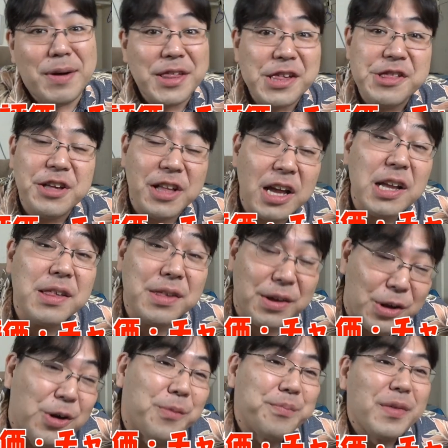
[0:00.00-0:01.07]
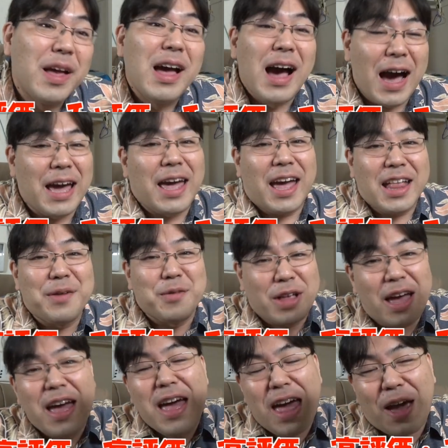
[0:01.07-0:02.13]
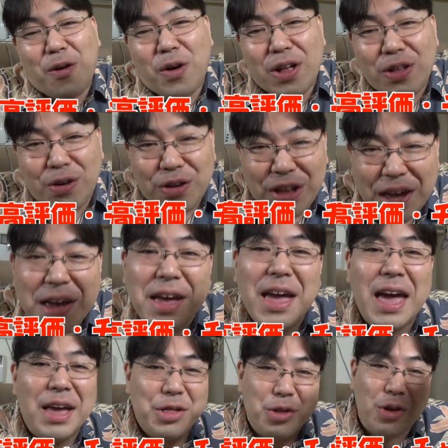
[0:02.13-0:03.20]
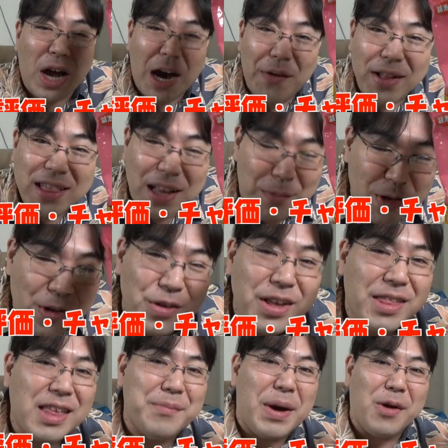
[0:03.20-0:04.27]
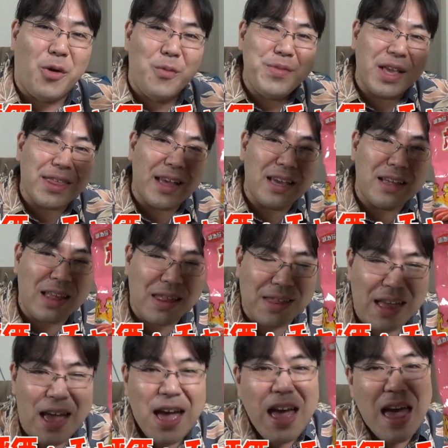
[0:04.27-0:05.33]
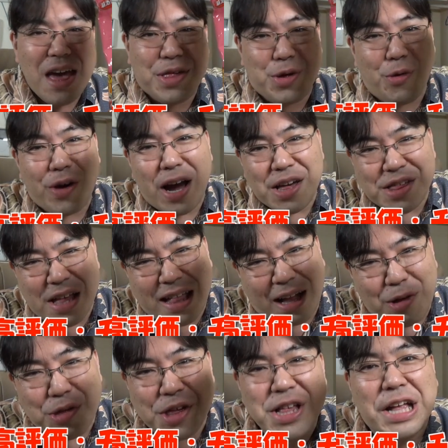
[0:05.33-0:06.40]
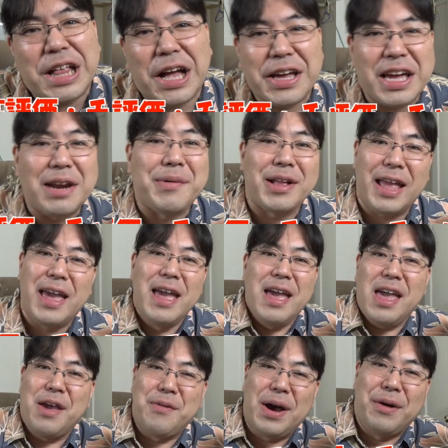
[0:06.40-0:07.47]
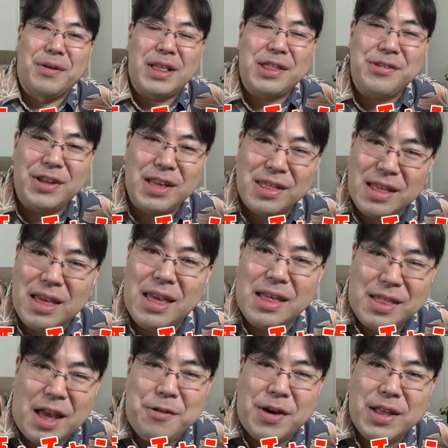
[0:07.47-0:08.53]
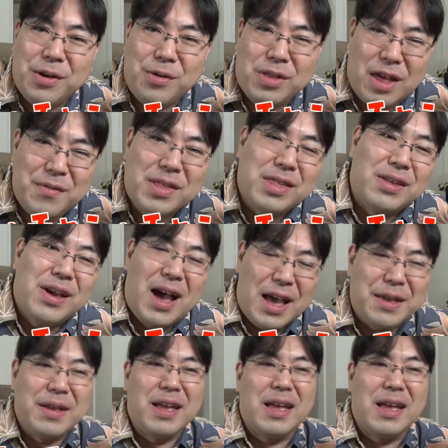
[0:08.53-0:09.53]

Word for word: 暇人じゃないんですけど、はい、えー、でもね、えこういうのはね、えちょっと変わったものをですね、まあ、こう皆さんにですね、え紹介して楽しんでいただければね、えまあ、私はですね、幸いでございます。はい。